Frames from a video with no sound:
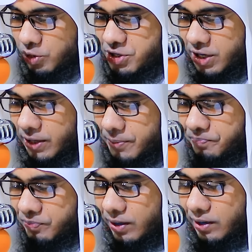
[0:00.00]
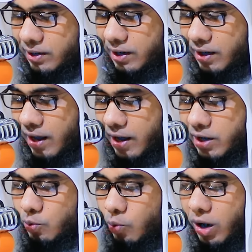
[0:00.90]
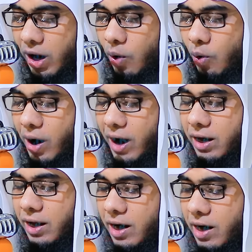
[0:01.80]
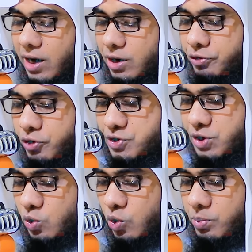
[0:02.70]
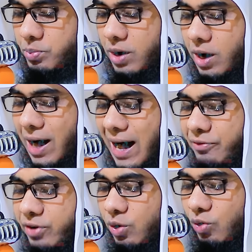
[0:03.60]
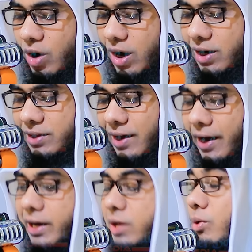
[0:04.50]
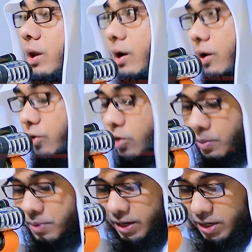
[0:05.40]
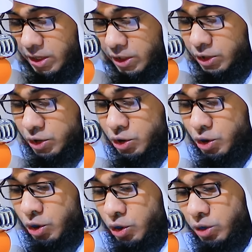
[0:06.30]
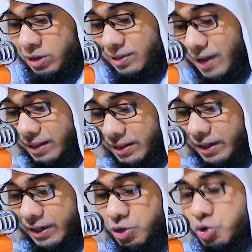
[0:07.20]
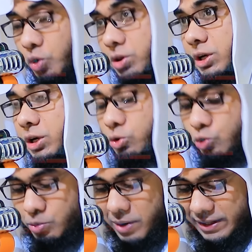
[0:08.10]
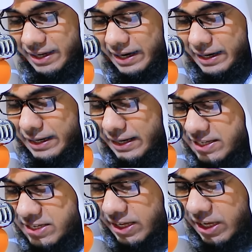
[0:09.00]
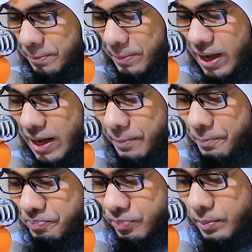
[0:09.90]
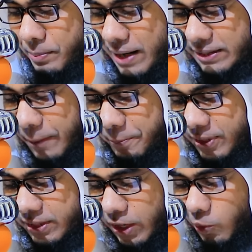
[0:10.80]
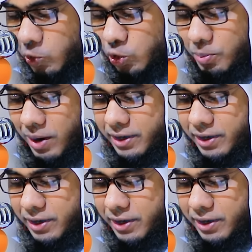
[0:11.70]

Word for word: বলছেন লিল্লাহি ওয়ালাউ আলা আনফুসিকুম আবিল ওয়ালিদাইনি ওয়াল আকরাবিন তাতে যদি তোমাদের নিজের বাপ মাতা পিতার অথবা